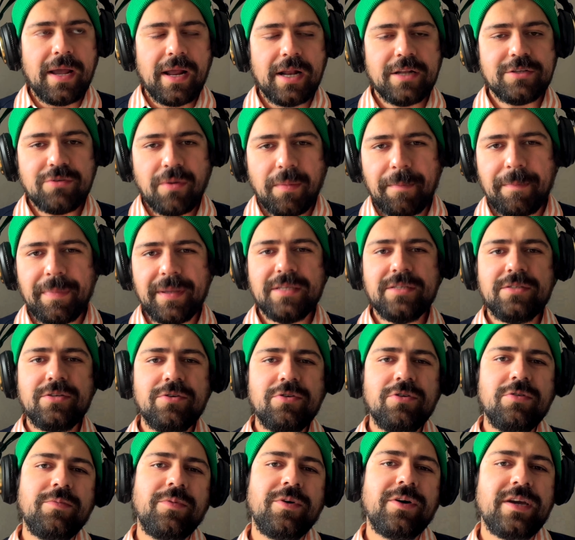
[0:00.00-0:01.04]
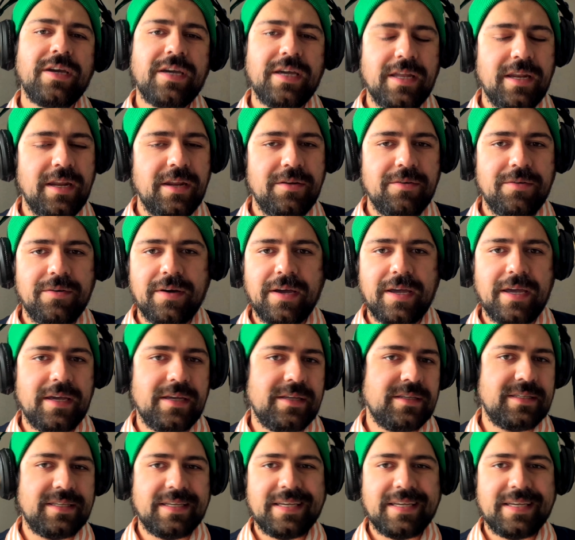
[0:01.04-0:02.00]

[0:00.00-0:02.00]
El suspenso como género es